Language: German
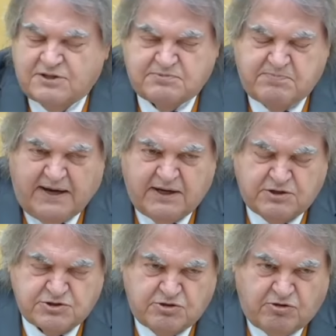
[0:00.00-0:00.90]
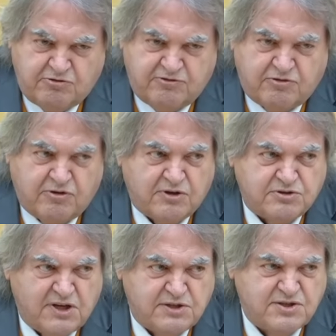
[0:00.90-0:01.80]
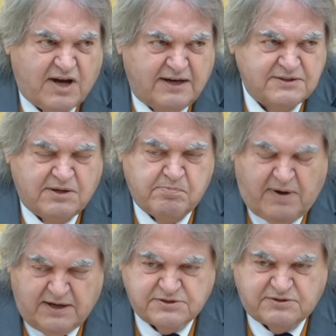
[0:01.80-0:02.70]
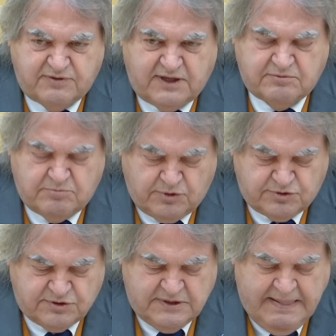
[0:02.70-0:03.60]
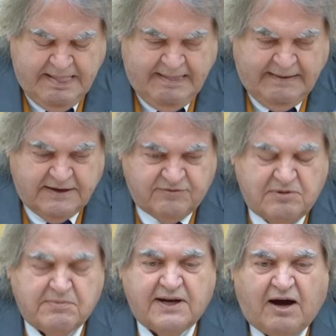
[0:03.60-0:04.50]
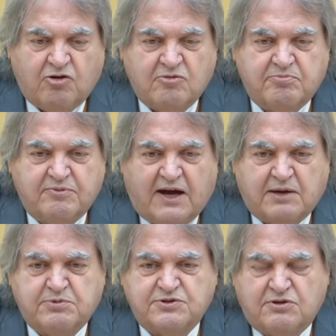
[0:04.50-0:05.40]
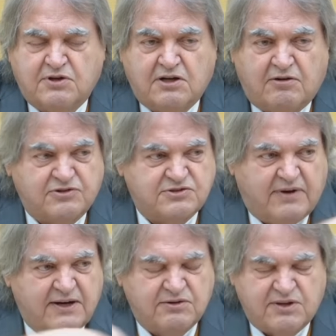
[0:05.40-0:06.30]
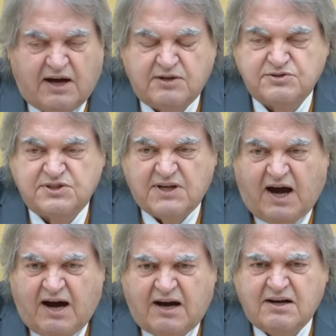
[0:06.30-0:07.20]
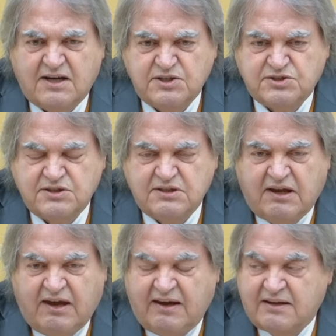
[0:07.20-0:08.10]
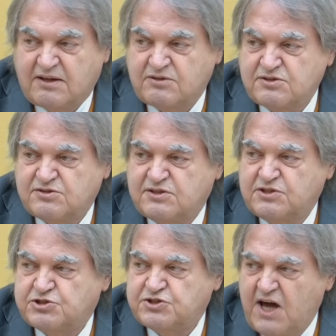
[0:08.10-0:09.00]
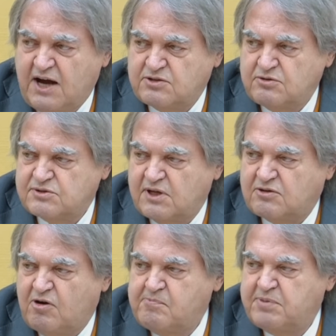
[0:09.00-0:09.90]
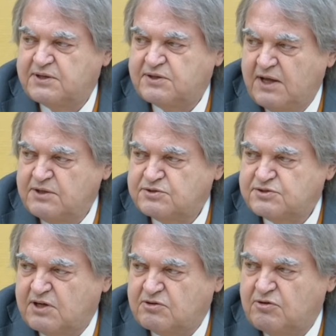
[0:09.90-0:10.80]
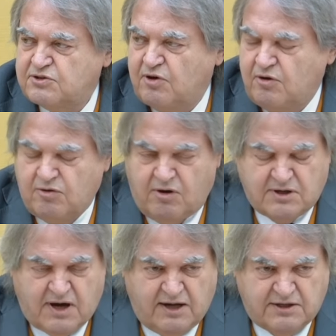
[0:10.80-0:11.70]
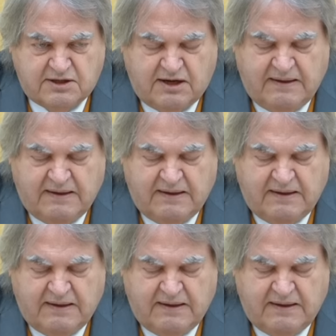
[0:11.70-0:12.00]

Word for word: das bayerische Rundfunkgesetz angepasst werden muss. Ich will mein Augenmerk besonders auf 32a richten. Das ist die Stärkung der Kompetenz der Kontrollorgane.